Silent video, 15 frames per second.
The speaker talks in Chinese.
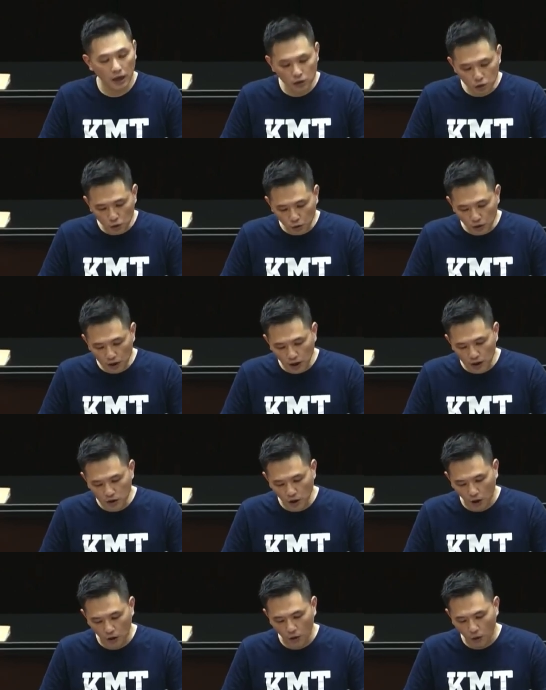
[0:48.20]
传出各
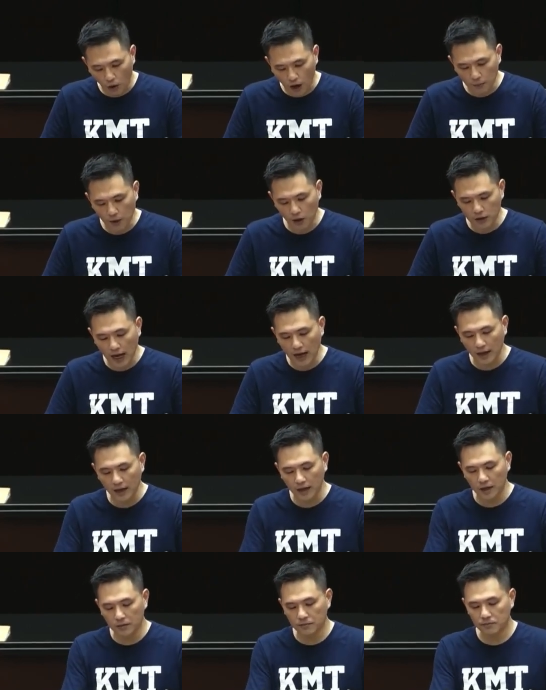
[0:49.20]
种荒谬的案
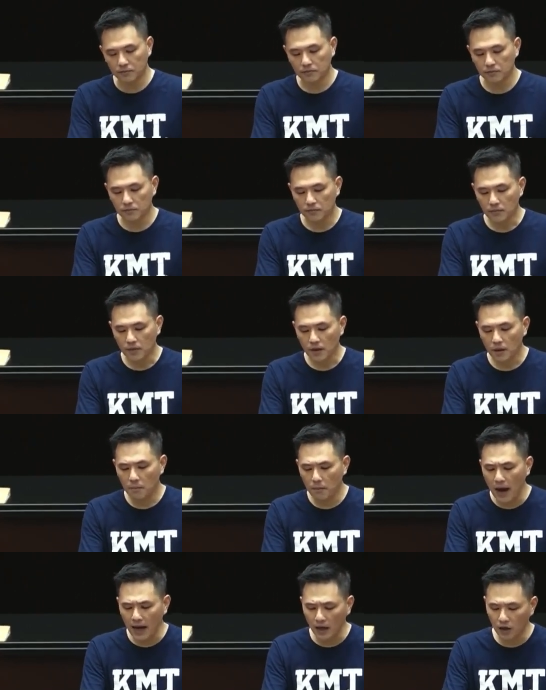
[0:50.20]
例，
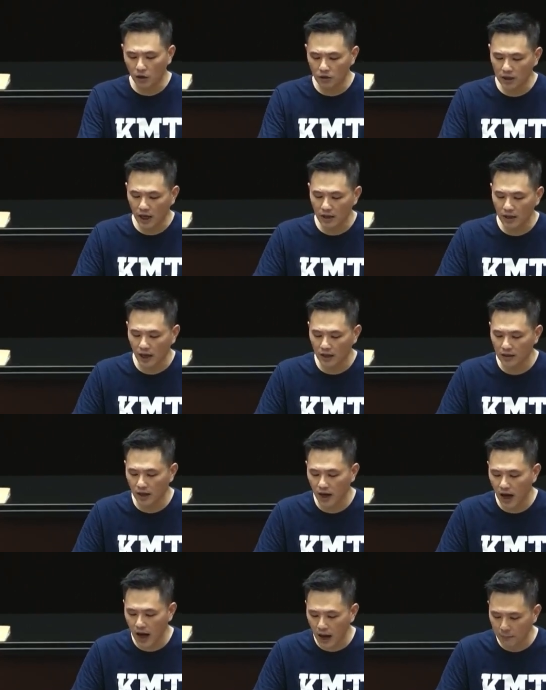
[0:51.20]
卖口香糖
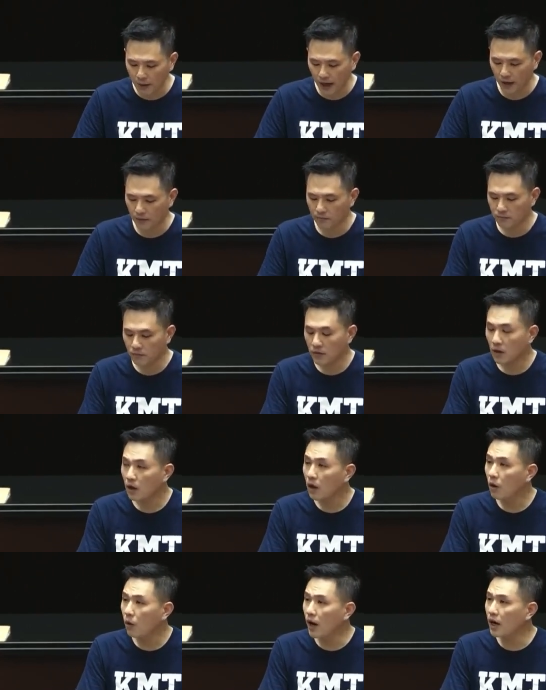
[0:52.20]
的阿贝，
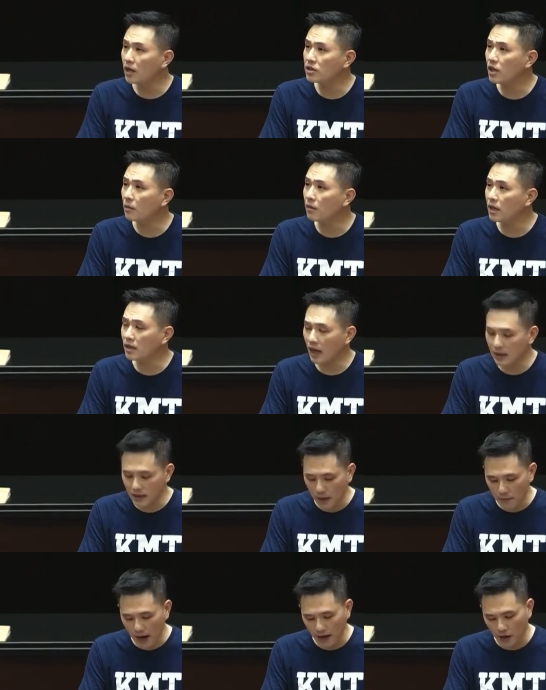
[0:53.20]
为了证明他
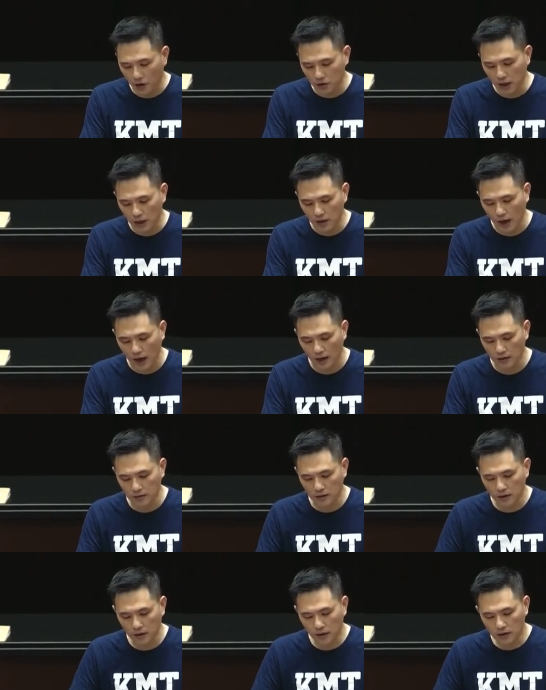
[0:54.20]
在卖口香糖，
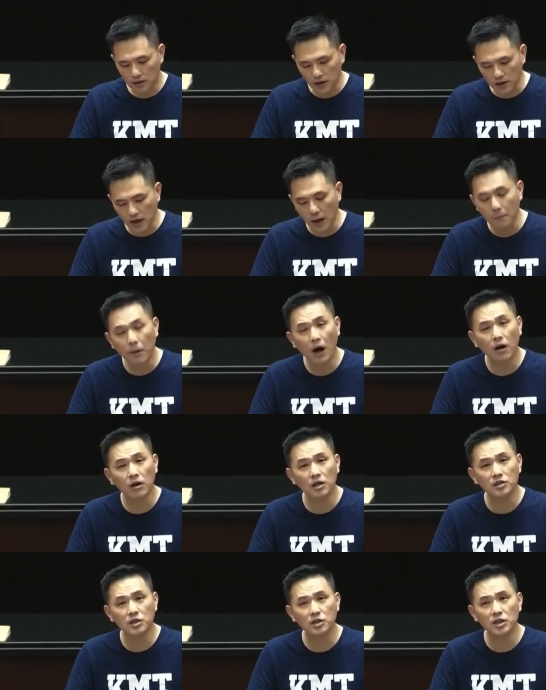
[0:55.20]
竟然
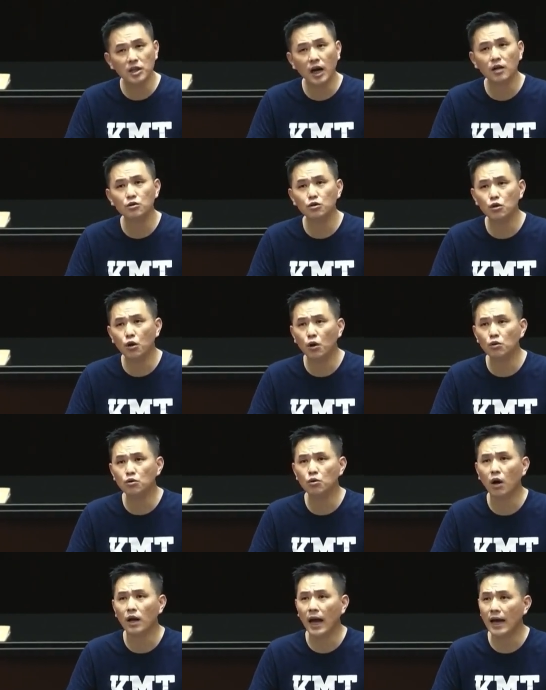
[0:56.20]
跑了十几趟区公
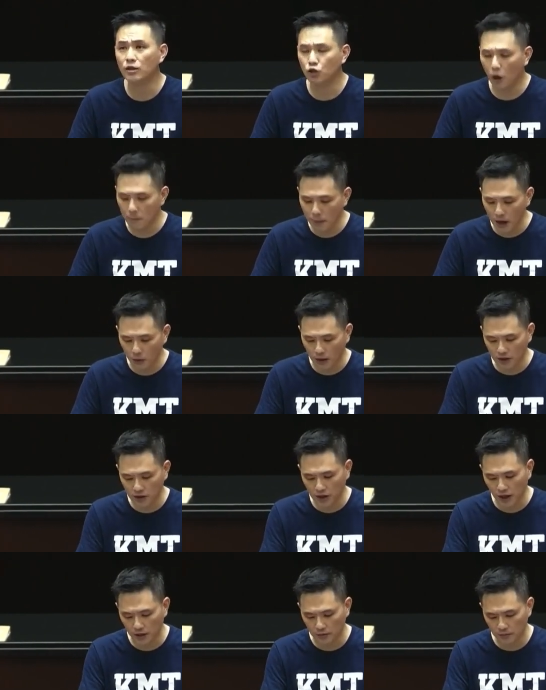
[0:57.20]
所来准备
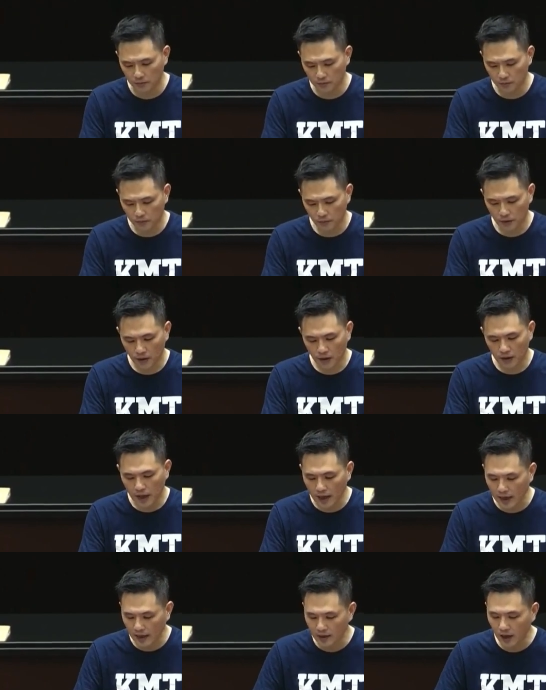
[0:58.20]
文件。
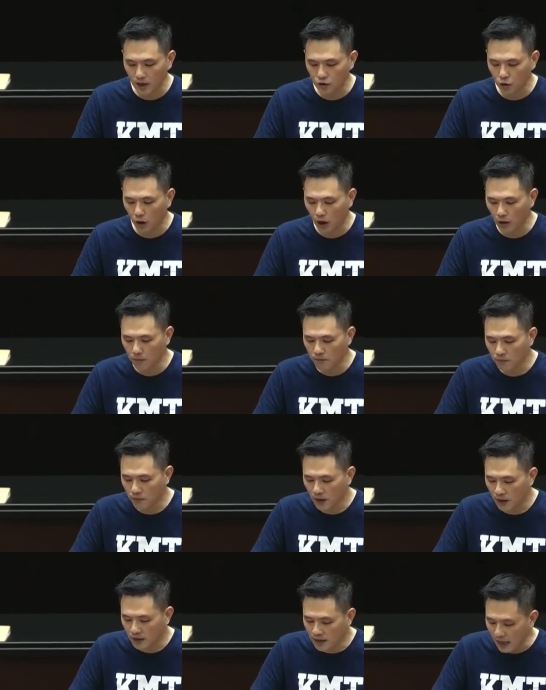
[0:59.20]
他感叹
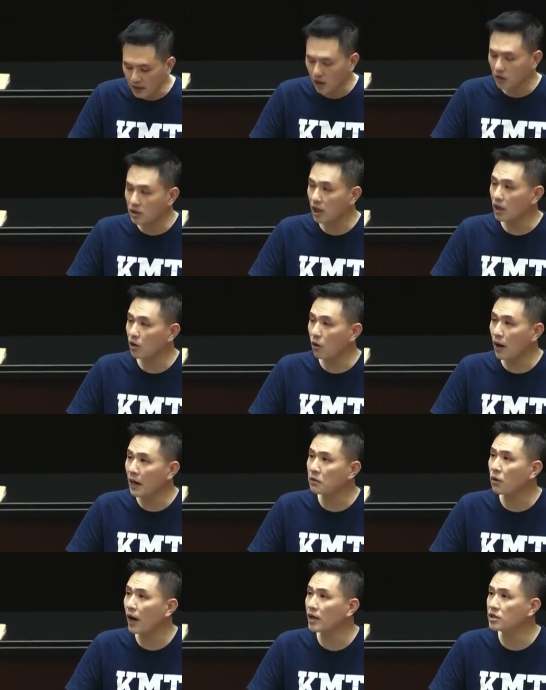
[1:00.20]
说：“拿到这一
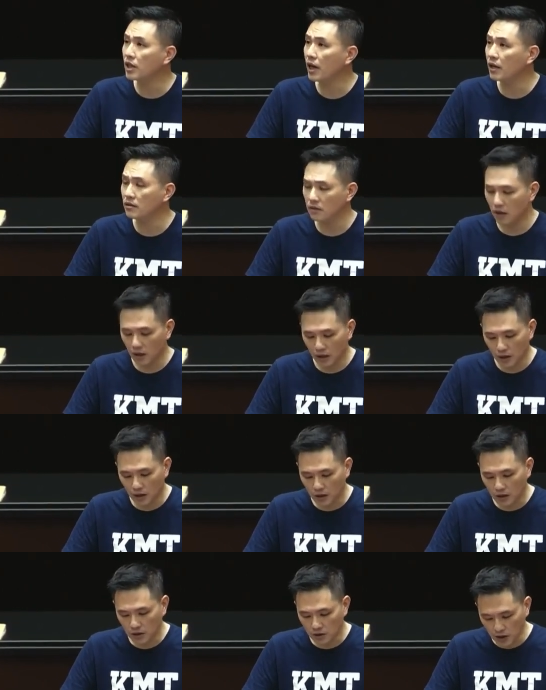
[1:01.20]
万块钱，
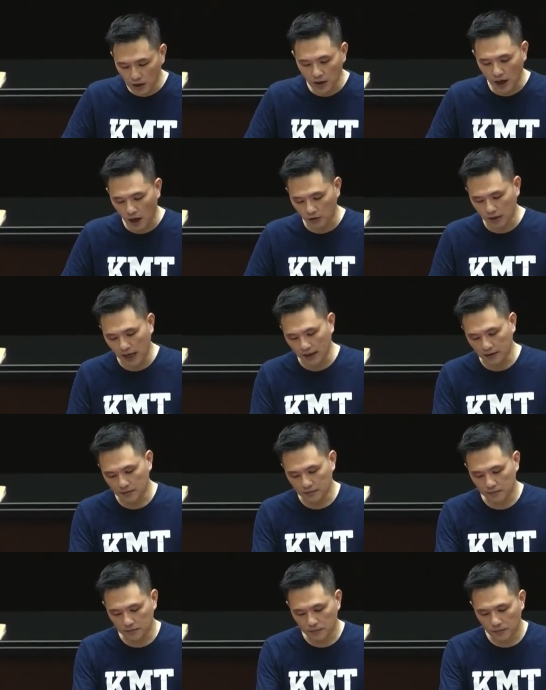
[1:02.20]
真的好
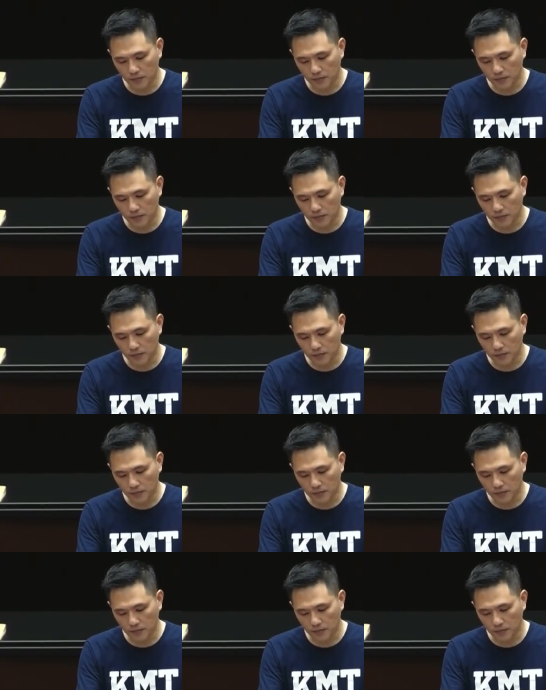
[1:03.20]
难。”